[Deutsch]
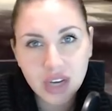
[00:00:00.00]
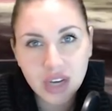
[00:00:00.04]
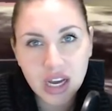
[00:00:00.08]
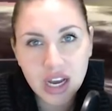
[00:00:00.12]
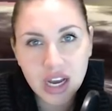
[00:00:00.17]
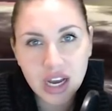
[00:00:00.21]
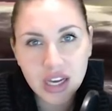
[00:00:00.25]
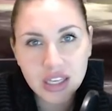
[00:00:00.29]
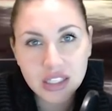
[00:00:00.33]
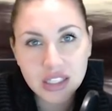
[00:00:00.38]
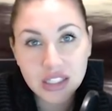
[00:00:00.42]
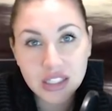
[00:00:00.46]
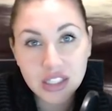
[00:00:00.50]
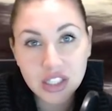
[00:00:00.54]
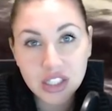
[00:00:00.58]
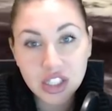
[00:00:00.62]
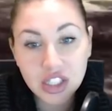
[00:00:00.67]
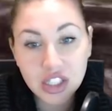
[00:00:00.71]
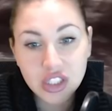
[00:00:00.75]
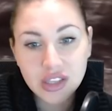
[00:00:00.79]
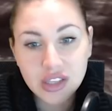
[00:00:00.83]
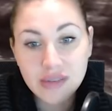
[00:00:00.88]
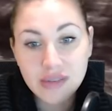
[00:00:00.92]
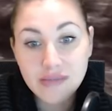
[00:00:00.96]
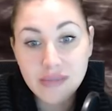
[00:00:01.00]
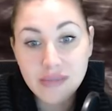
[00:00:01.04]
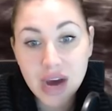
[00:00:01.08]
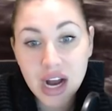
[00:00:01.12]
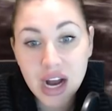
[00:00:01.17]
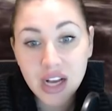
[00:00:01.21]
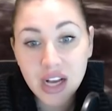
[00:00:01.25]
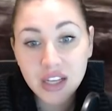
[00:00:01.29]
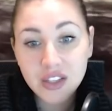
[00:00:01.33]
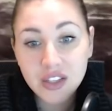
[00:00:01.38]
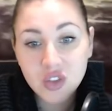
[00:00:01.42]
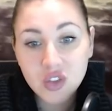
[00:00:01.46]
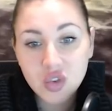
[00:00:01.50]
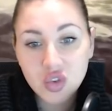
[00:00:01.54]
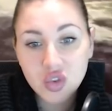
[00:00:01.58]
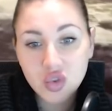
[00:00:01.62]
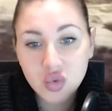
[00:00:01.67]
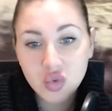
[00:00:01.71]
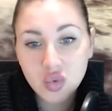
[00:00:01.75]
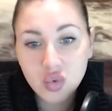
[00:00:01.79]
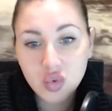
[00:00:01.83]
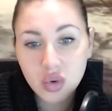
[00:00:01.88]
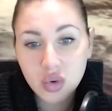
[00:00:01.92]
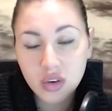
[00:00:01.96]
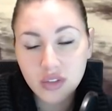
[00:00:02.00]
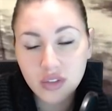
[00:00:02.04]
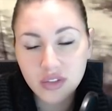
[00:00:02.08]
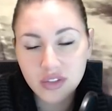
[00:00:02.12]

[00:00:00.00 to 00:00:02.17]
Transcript: Frage ist, magst du